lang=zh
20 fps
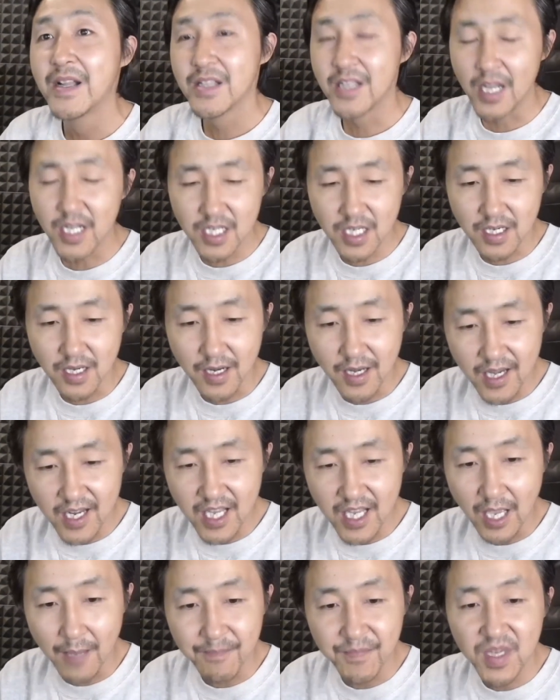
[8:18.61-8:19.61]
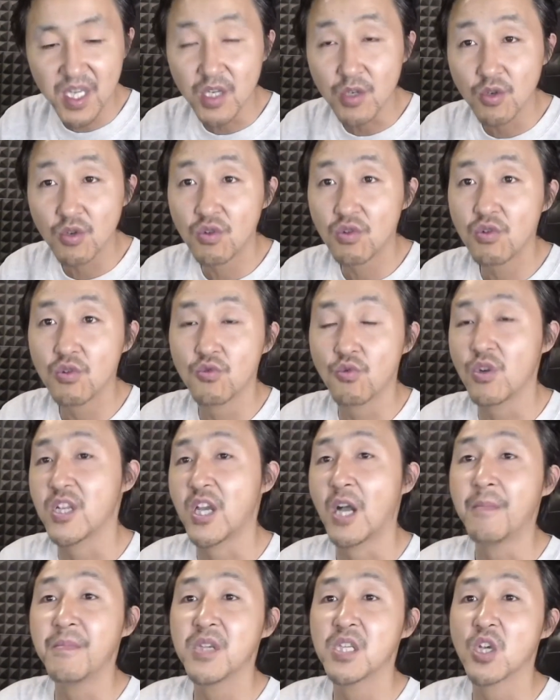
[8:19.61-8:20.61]
他这个劣币驱逐
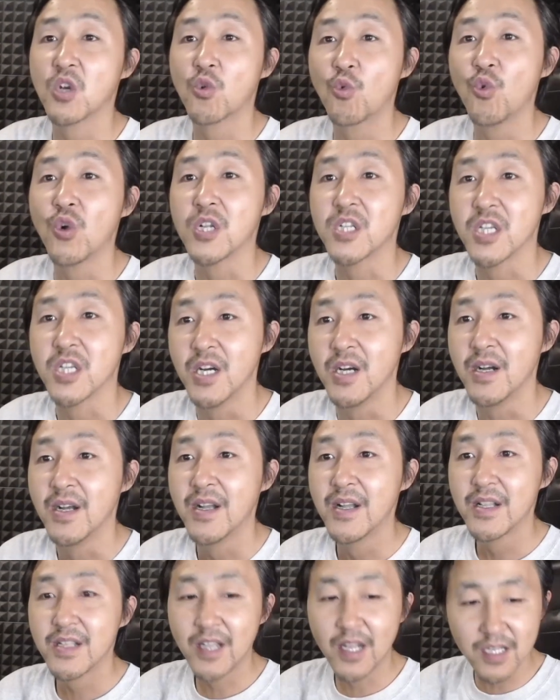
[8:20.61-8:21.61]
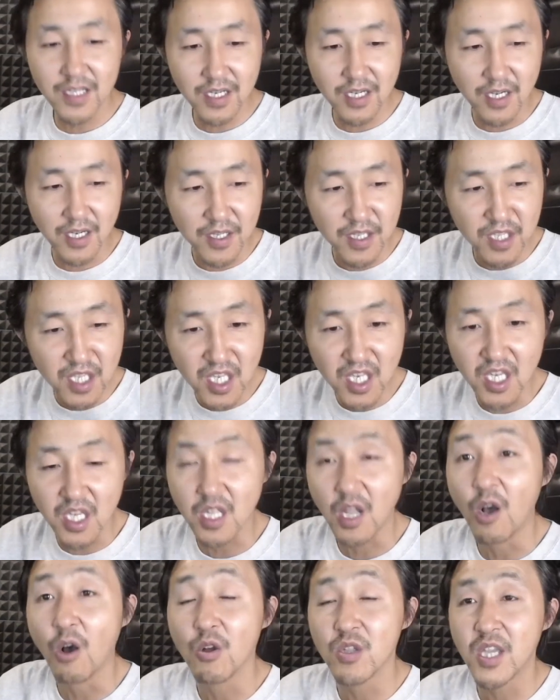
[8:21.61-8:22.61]
良币的过程，他这个逆
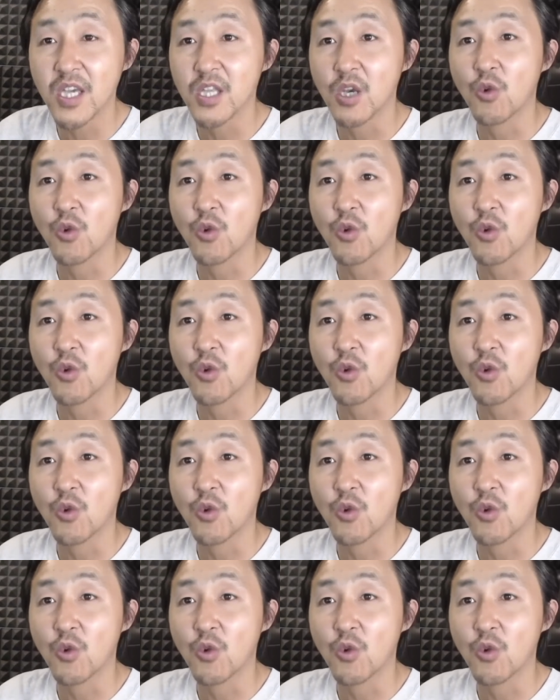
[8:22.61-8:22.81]
淘汰。